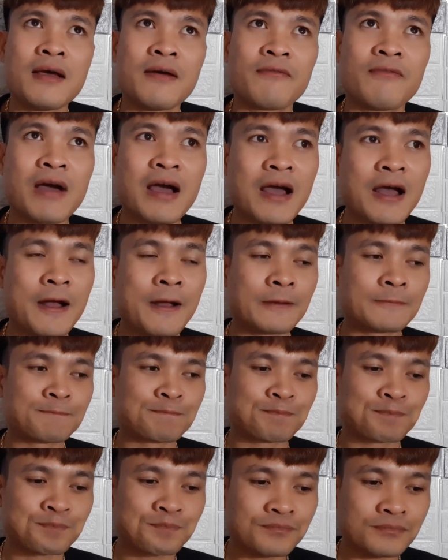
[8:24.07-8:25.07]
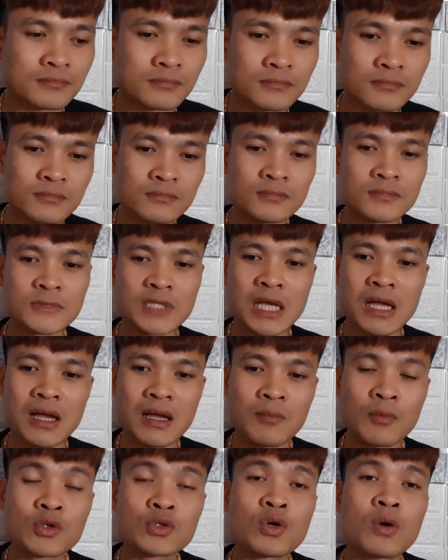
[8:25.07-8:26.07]
Và à,
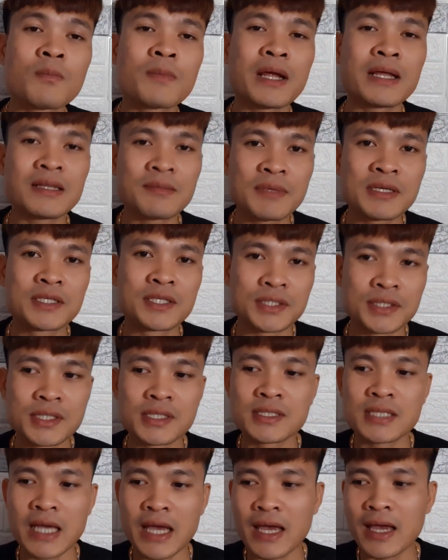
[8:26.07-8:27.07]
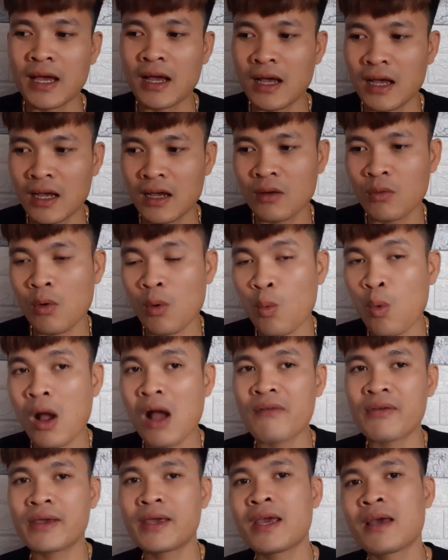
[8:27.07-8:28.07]
buổi tối hôm nay thì mình chỉ chia sẻ à, qua
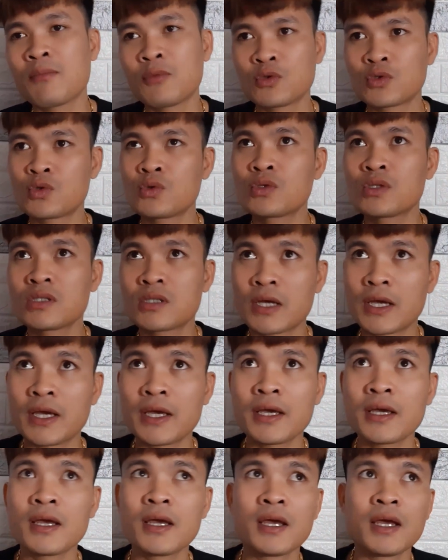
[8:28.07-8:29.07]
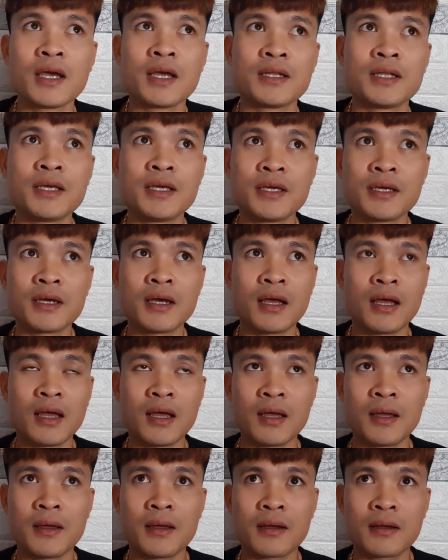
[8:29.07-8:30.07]
qua với anh em một chút như thế. Thì
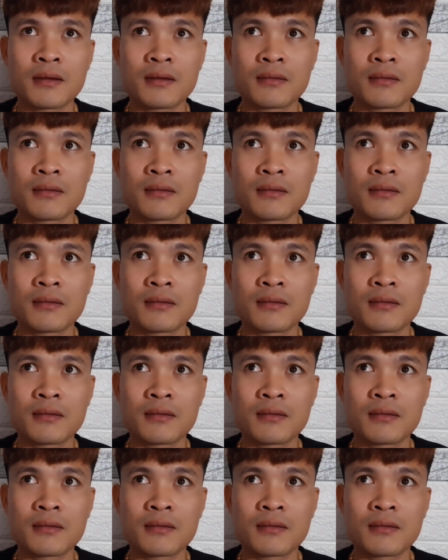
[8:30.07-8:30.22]
à,